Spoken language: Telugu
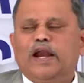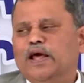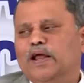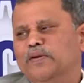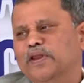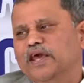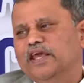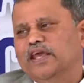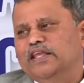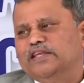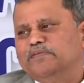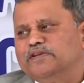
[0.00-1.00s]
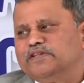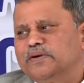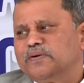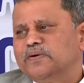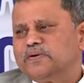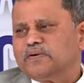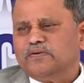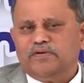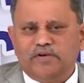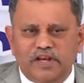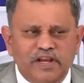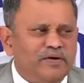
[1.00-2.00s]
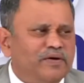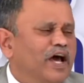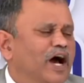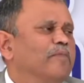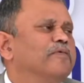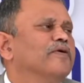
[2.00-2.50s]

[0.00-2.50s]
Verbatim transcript: కారణాలు ఉన్నాయి అని చెప్పేసి అనుకోవటం ఇవన్నీ కూడా